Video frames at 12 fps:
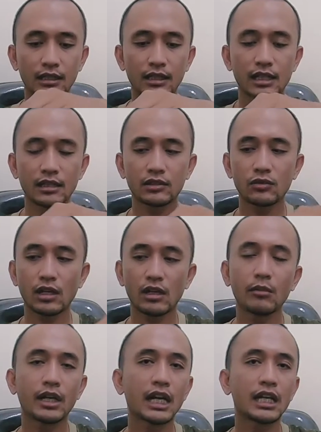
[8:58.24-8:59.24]
garnish warna
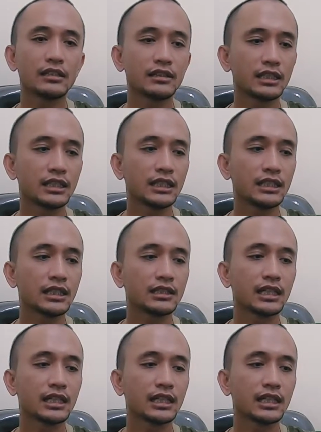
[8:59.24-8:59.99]
merah di sini dan